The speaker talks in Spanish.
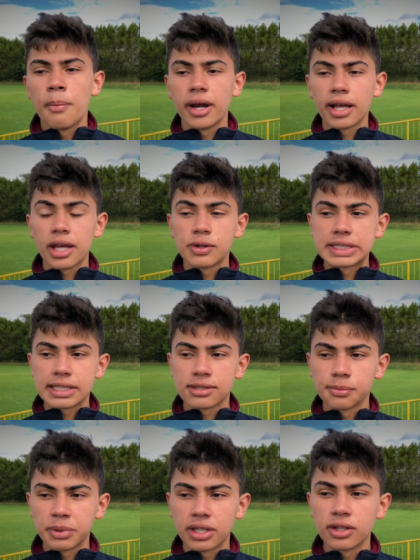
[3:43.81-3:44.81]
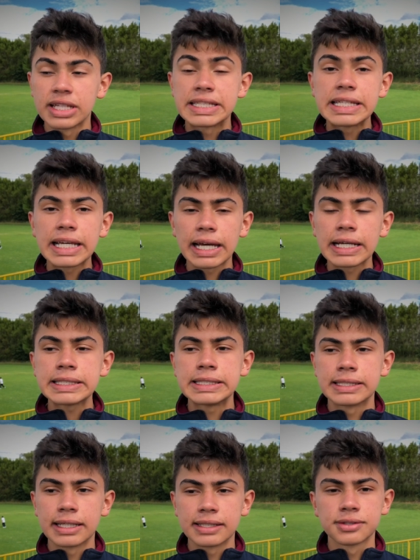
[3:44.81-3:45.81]
para que nuestras opiniones y quejas
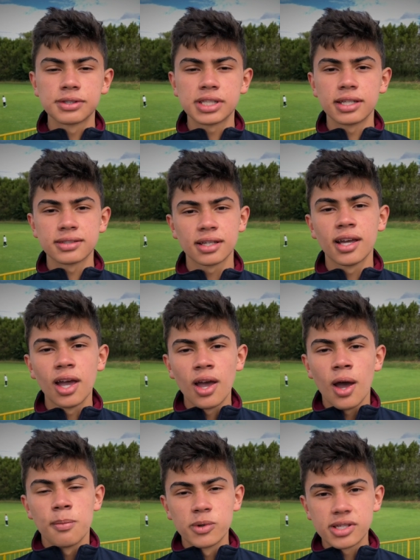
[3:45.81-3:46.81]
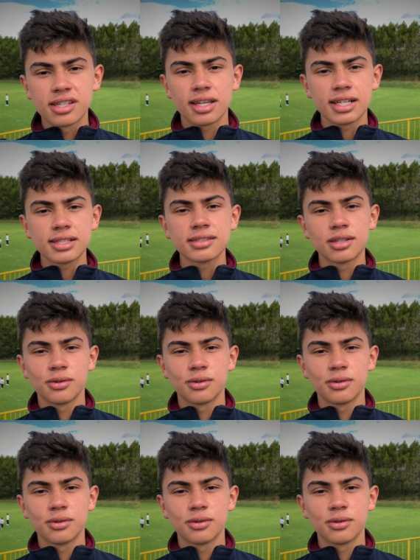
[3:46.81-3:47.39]
sí sean escuchadas. Muchas gracias y